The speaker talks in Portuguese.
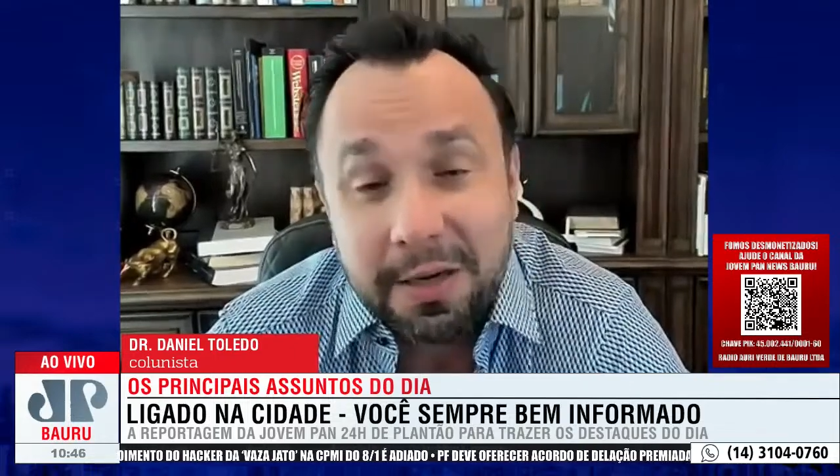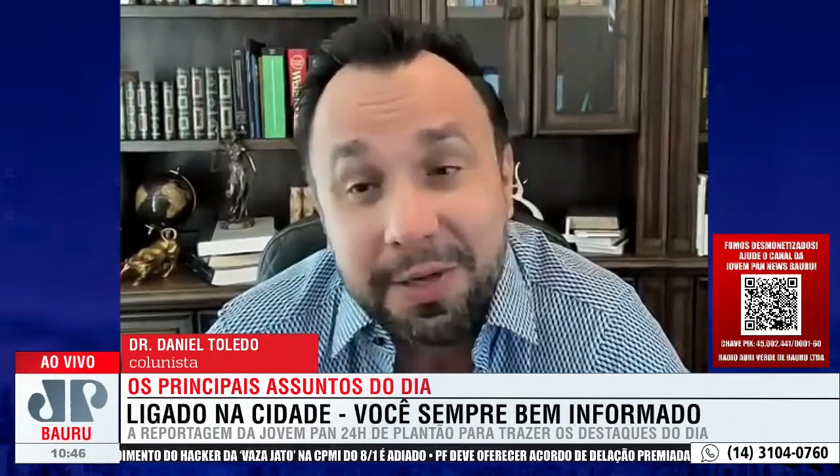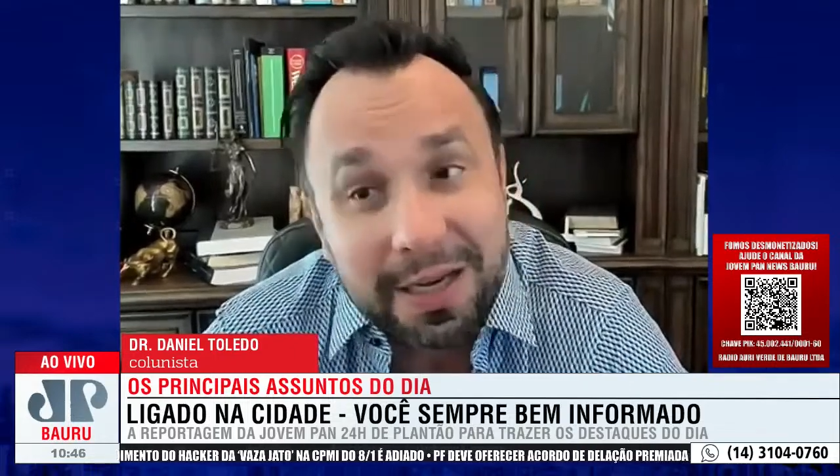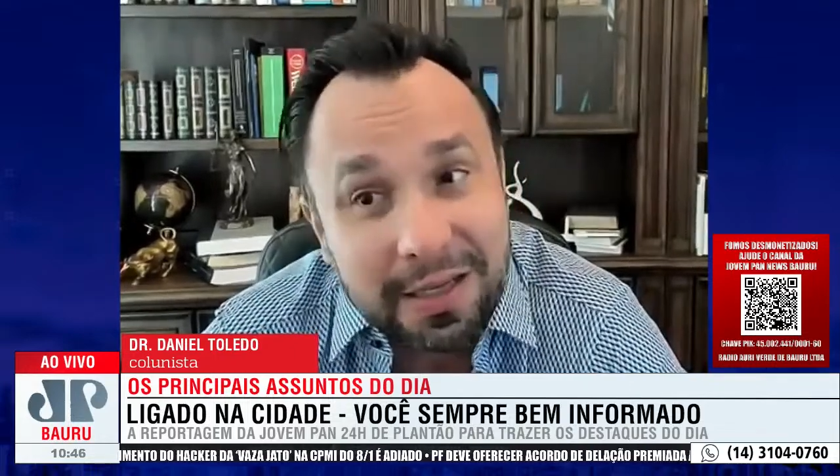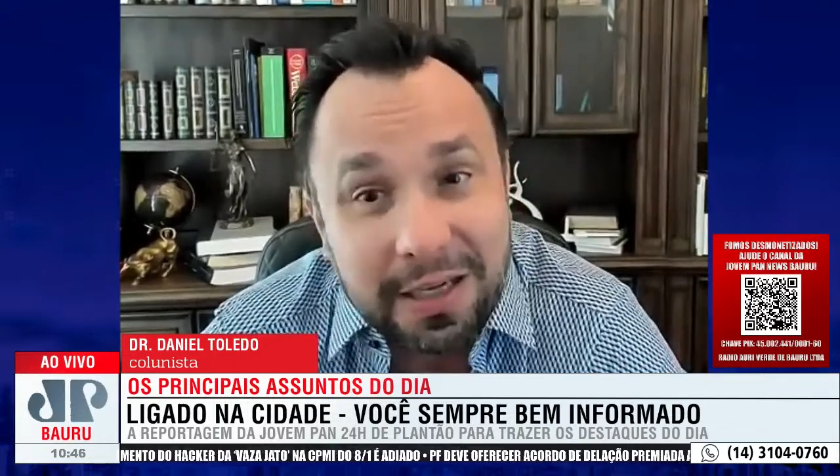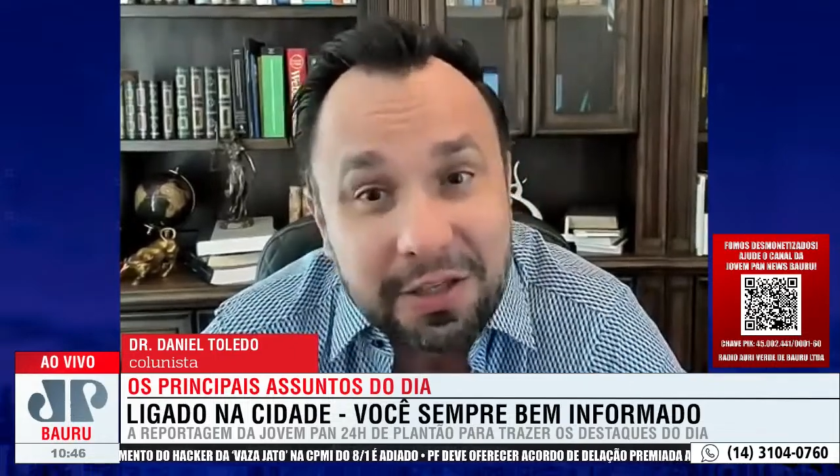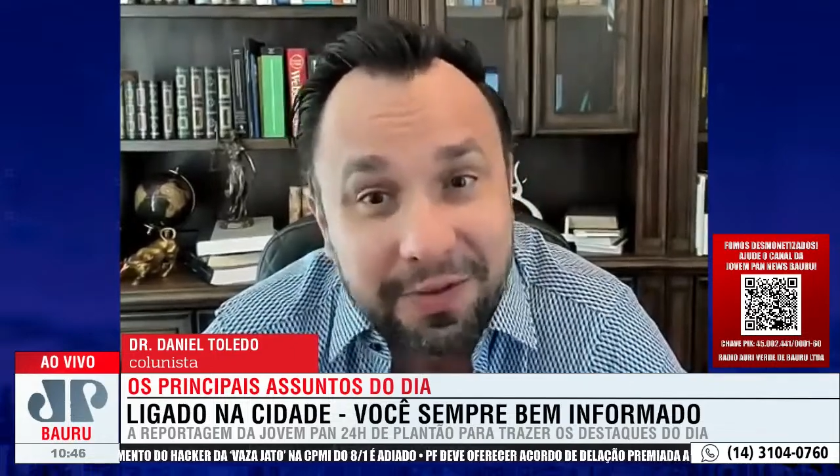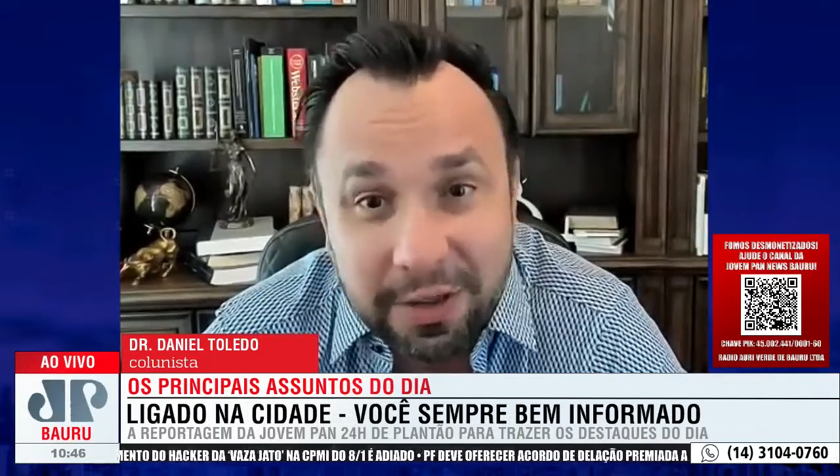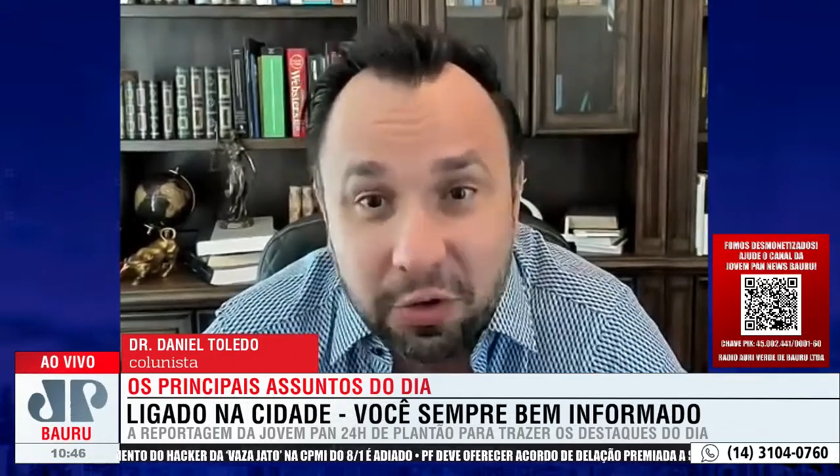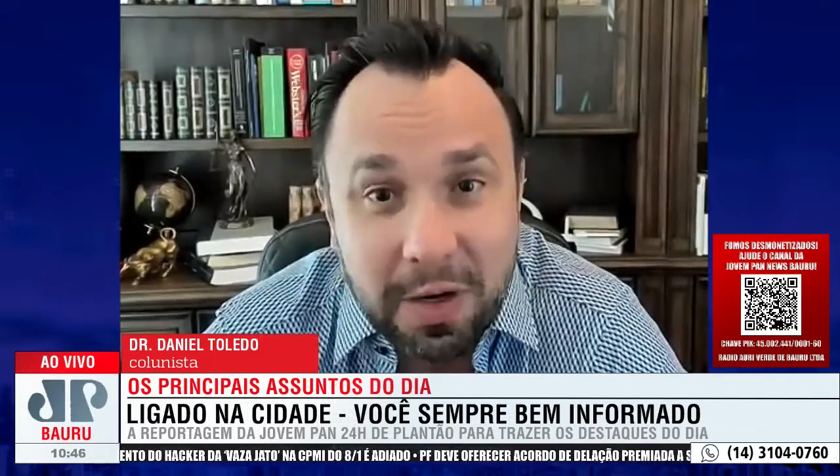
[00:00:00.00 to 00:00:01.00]
a criminalidade
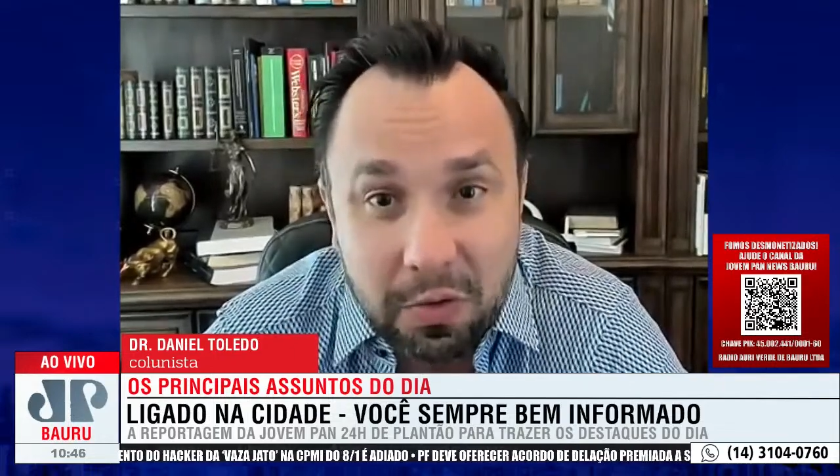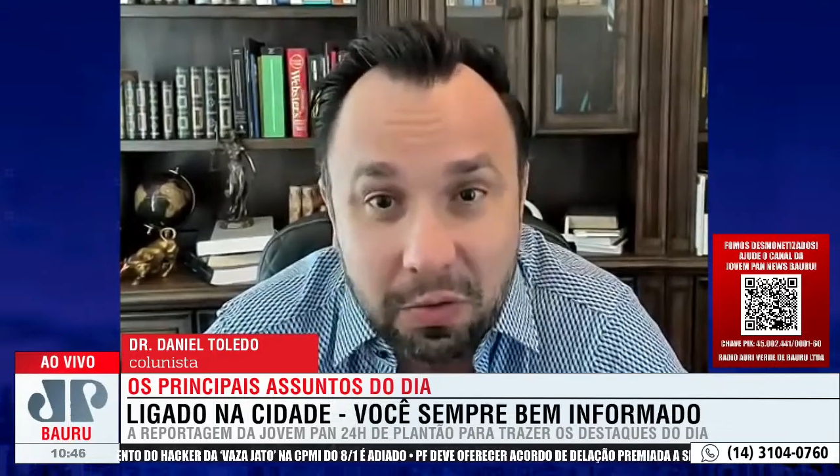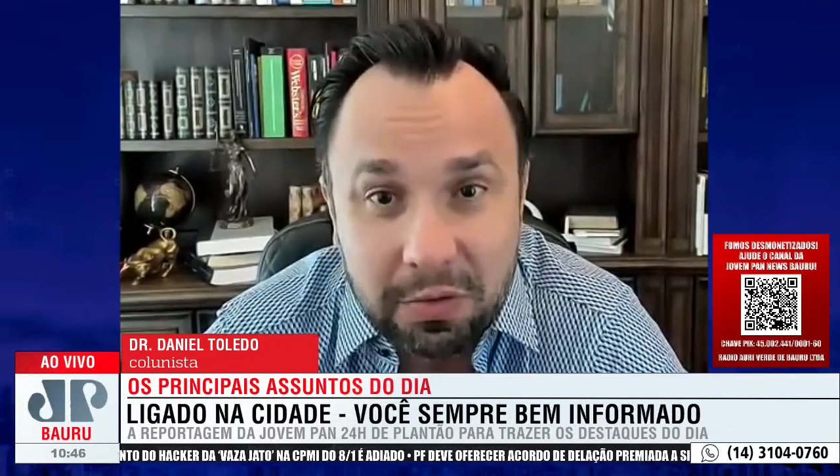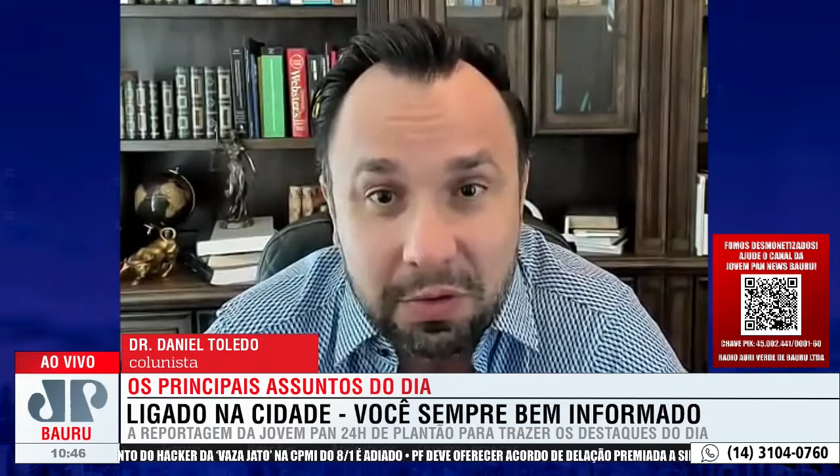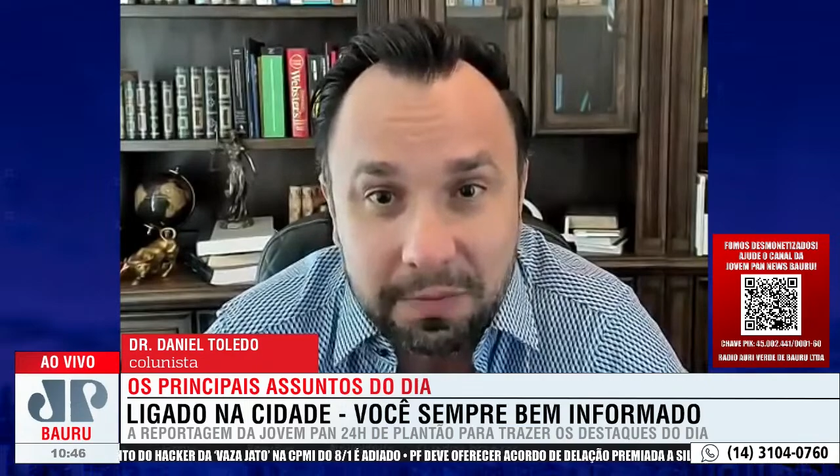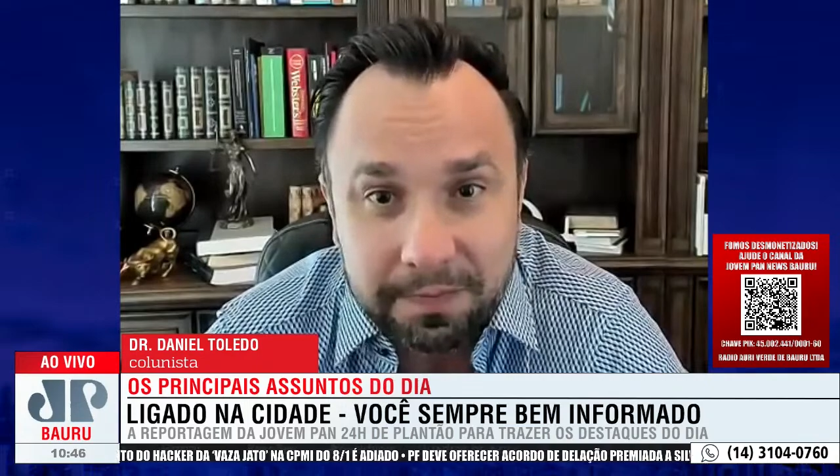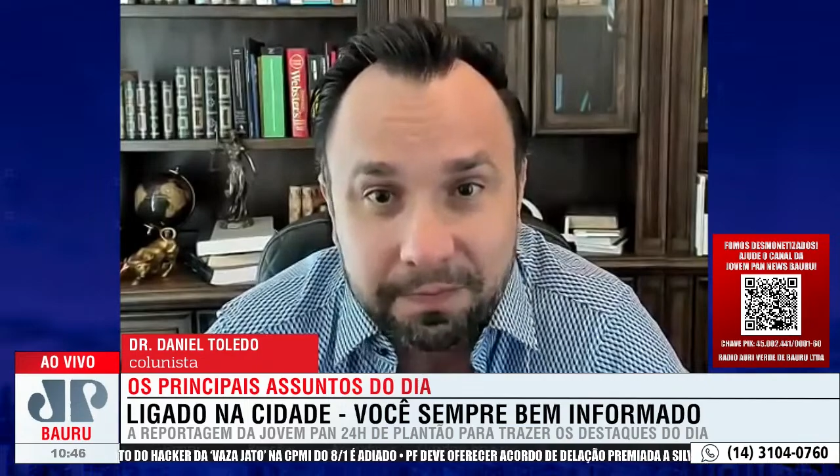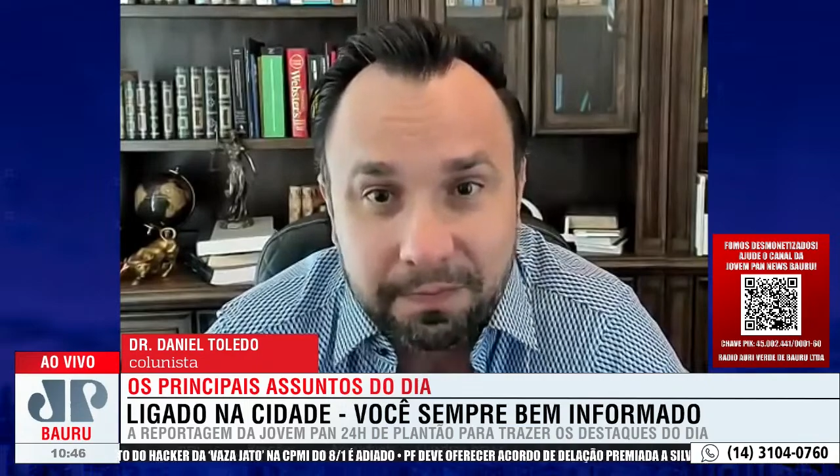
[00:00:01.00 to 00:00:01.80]
vai tomar conta.